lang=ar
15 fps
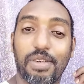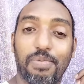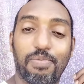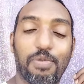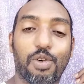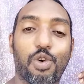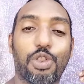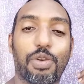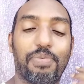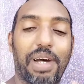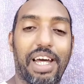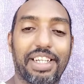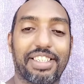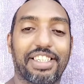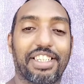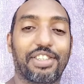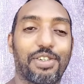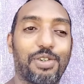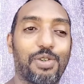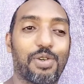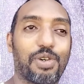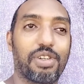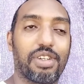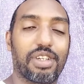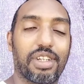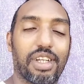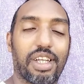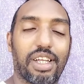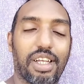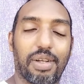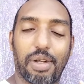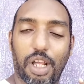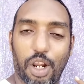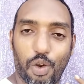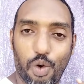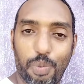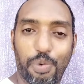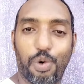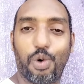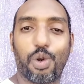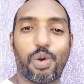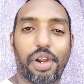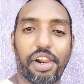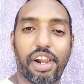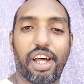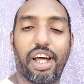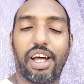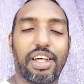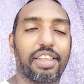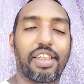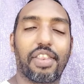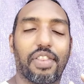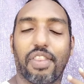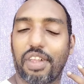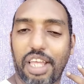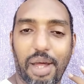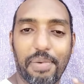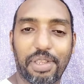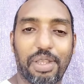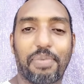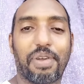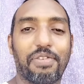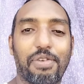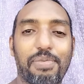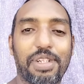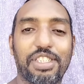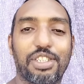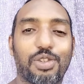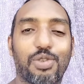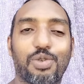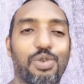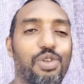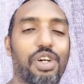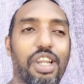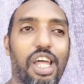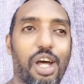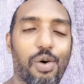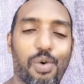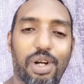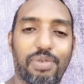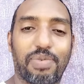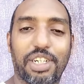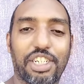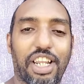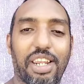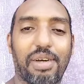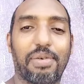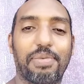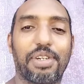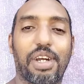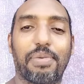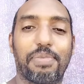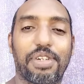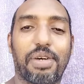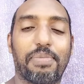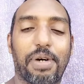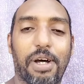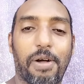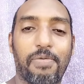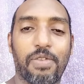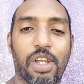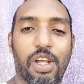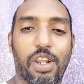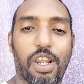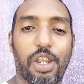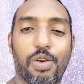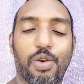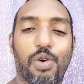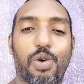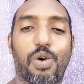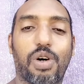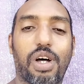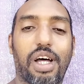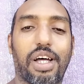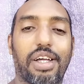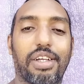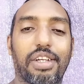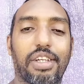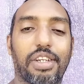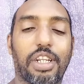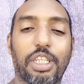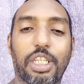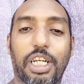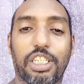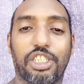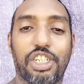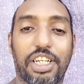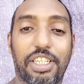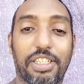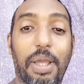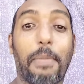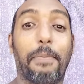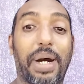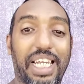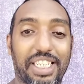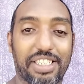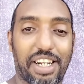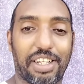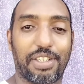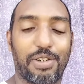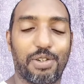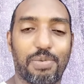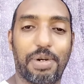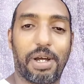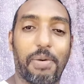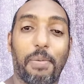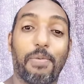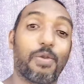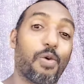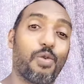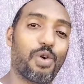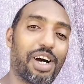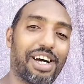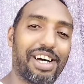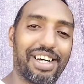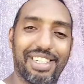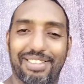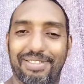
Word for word: من كثر ما حست انه القبول والراحه قامت تبكي في المسجد والاخوات ما شاء الله بجنبها لانه منطقه الشهادتين بعد صلاه الجمعه و